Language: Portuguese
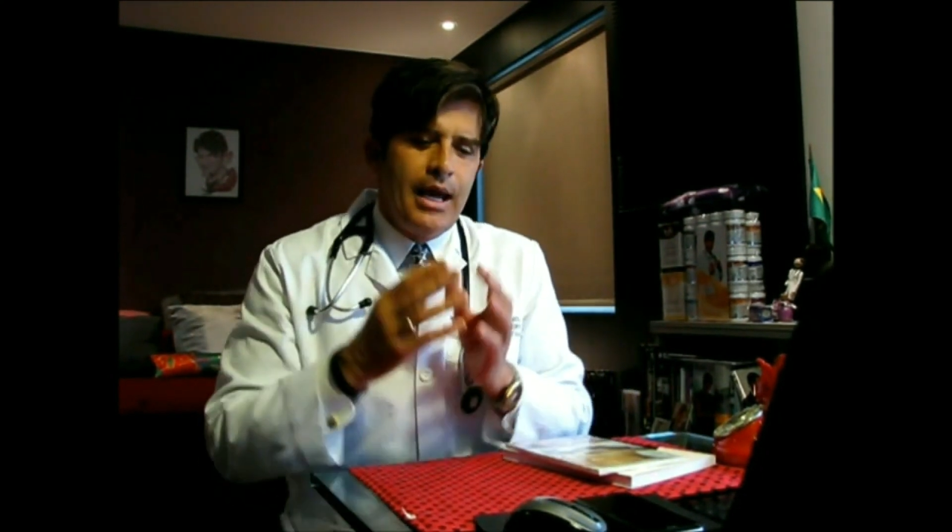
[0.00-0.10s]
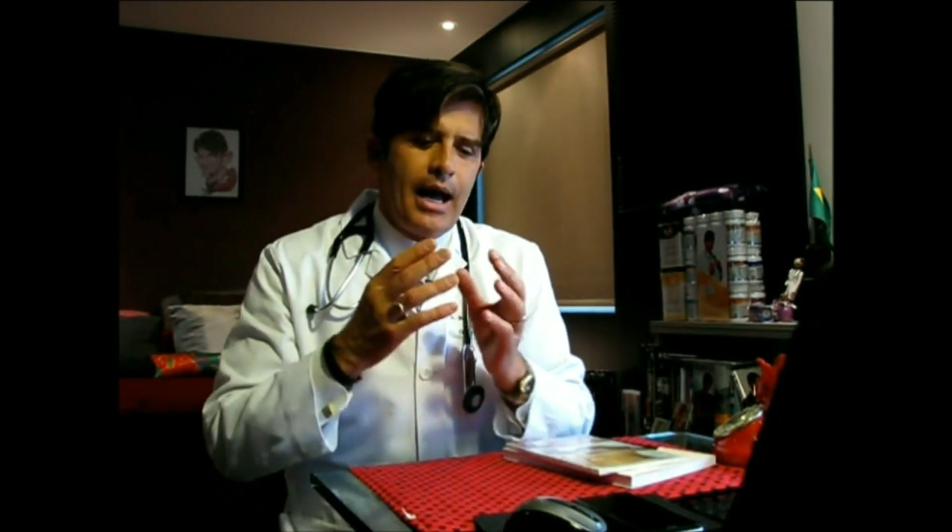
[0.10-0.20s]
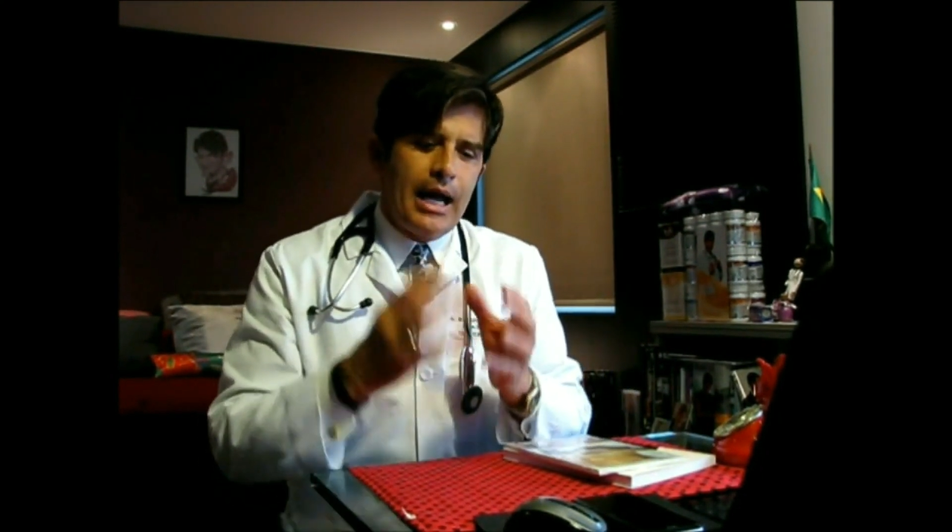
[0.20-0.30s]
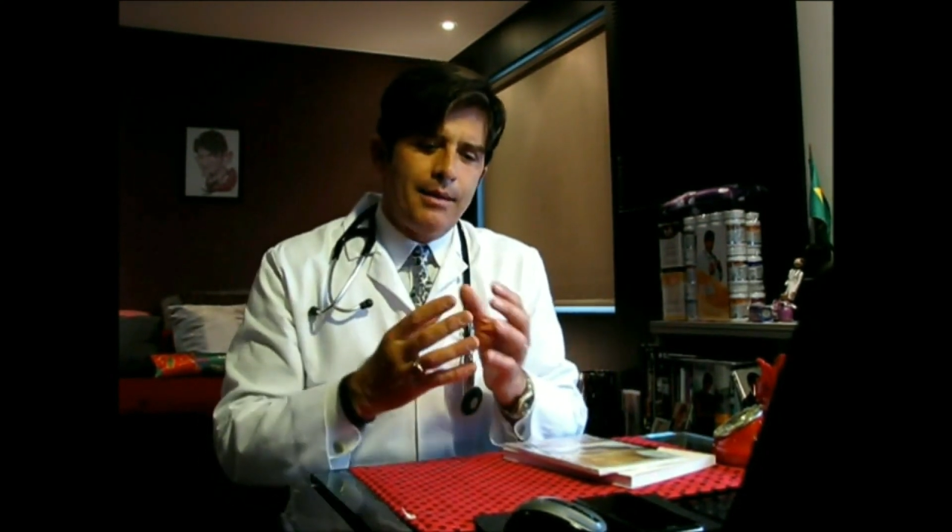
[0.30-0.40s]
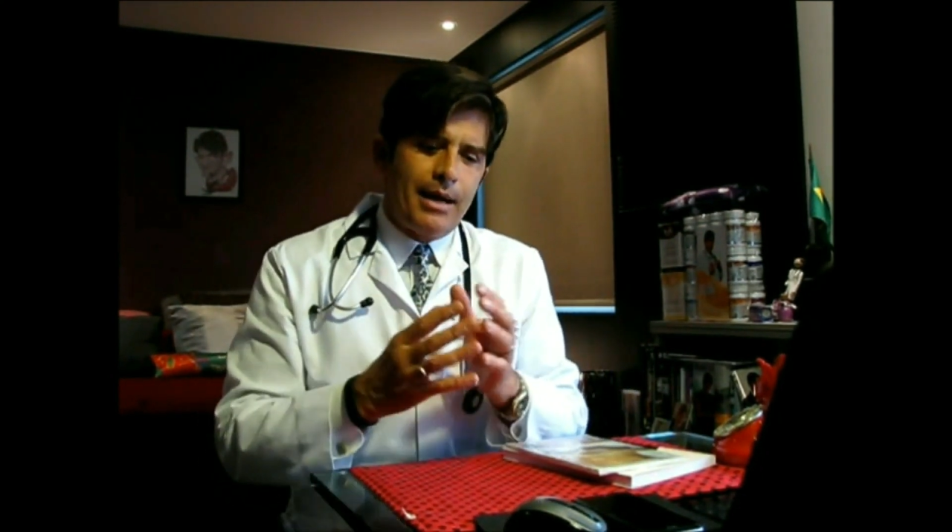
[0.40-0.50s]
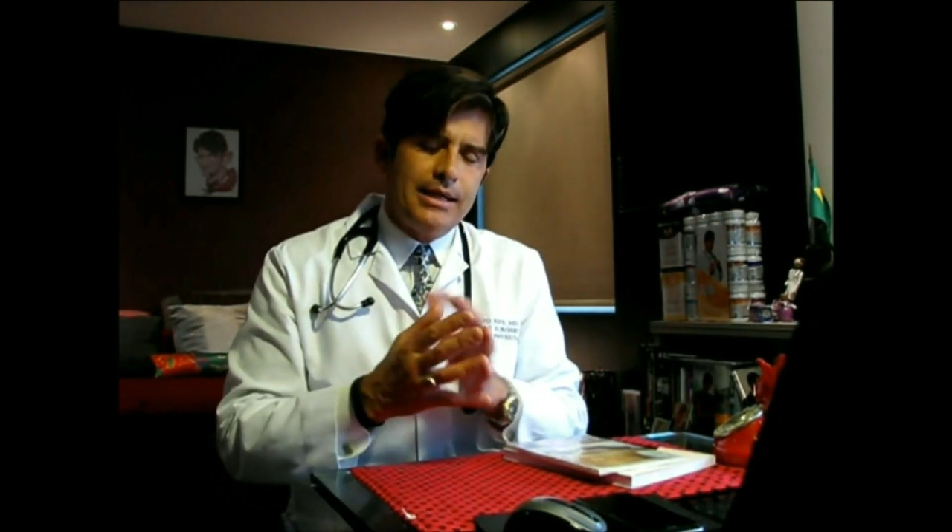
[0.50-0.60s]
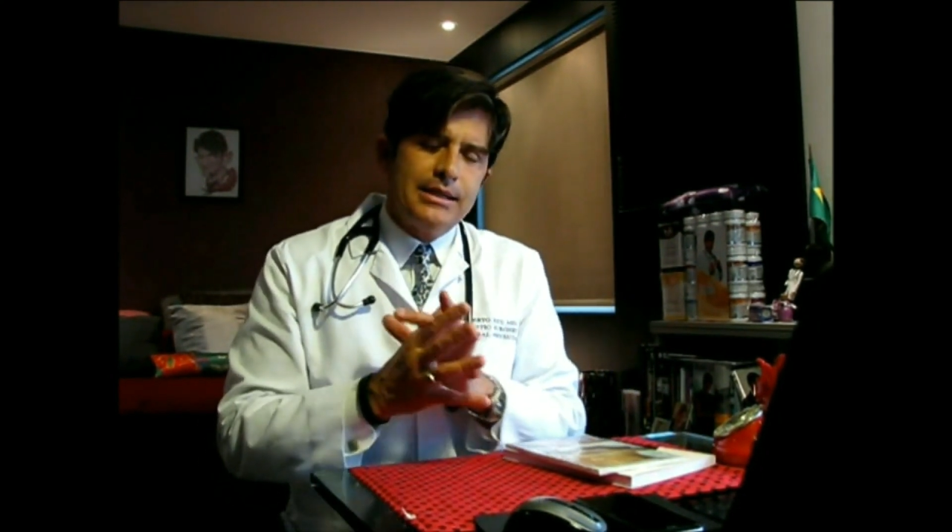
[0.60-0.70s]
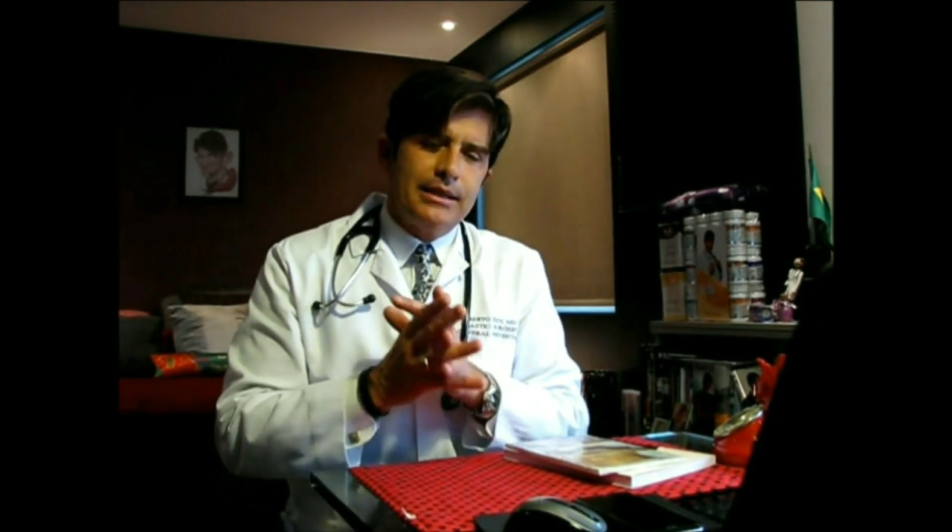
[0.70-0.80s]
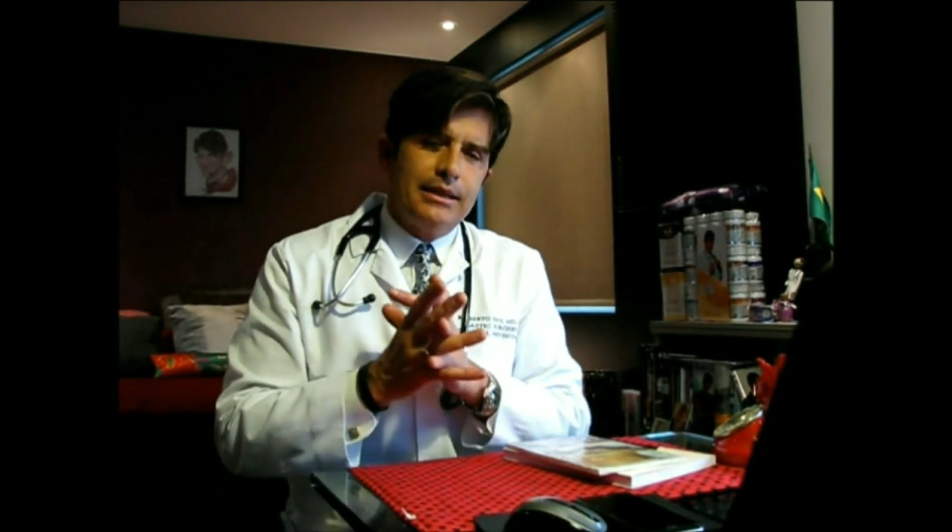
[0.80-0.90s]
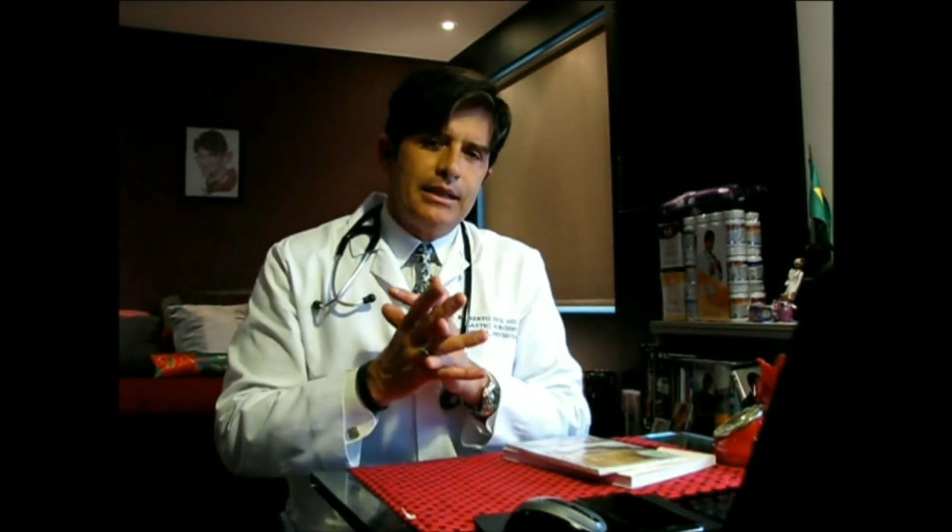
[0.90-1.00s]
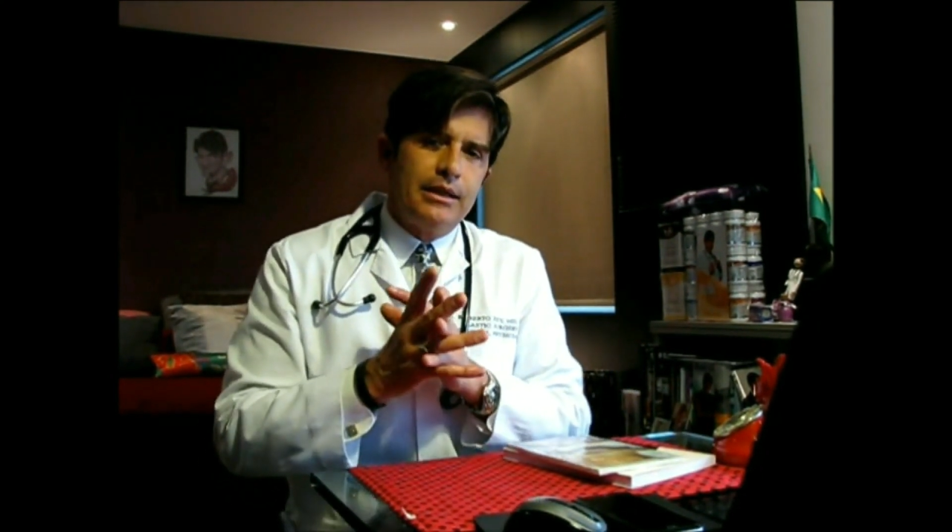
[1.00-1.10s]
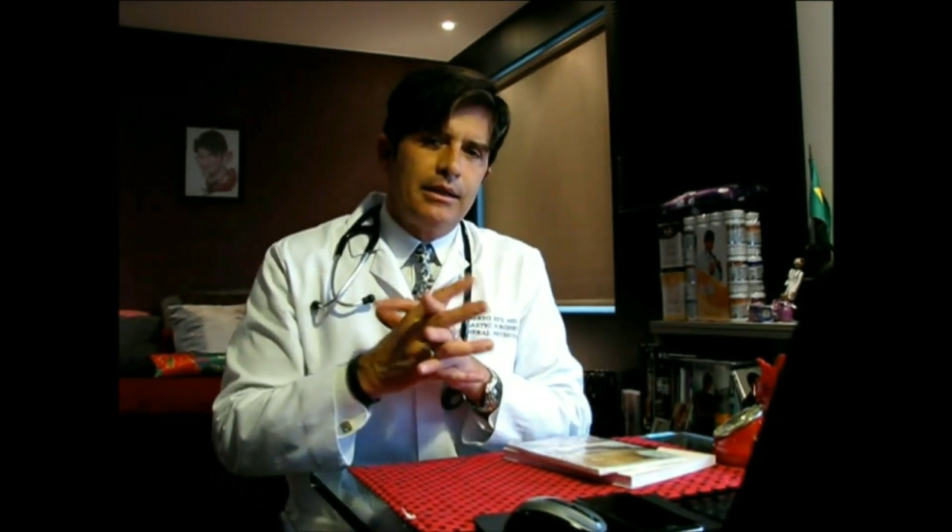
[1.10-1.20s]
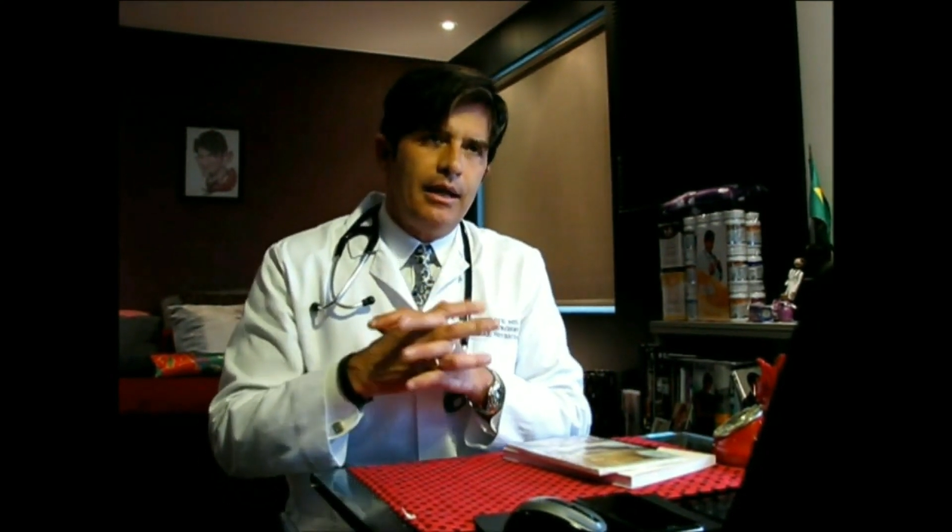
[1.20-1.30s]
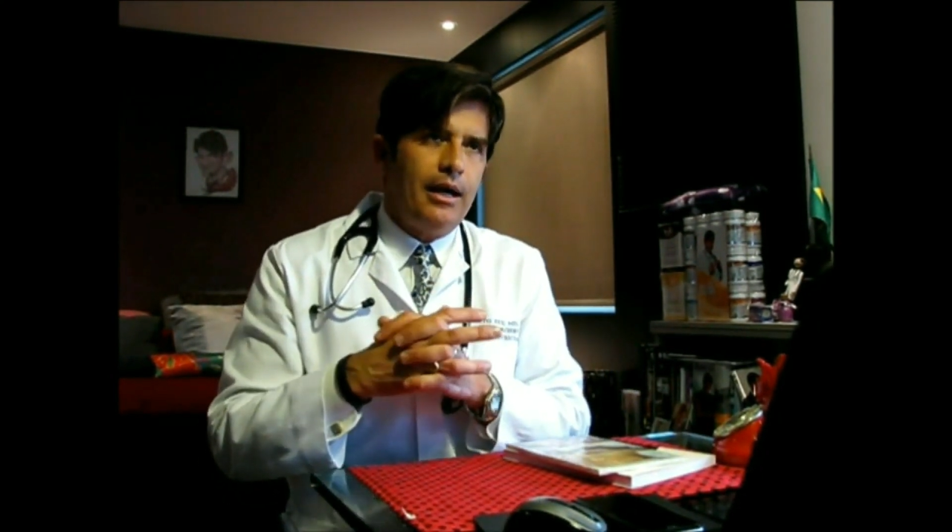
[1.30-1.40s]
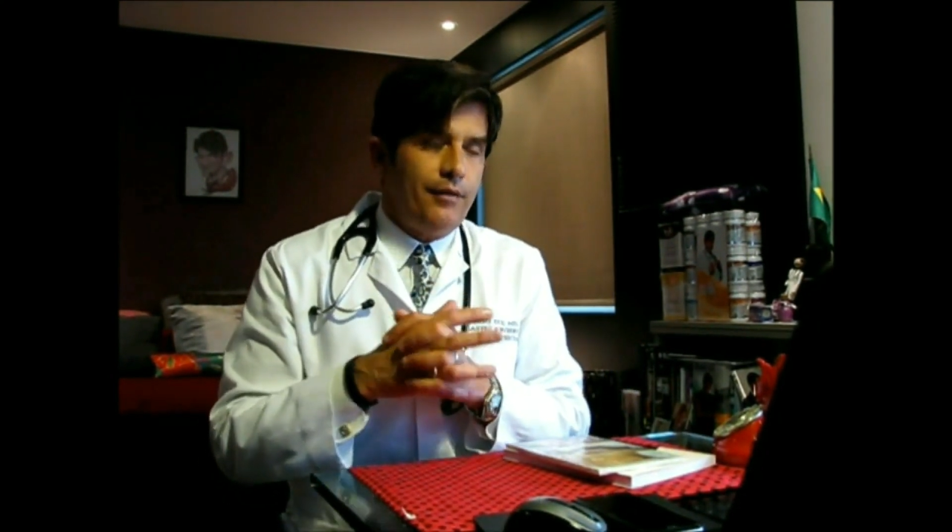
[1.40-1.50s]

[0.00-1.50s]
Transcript: Animais ah,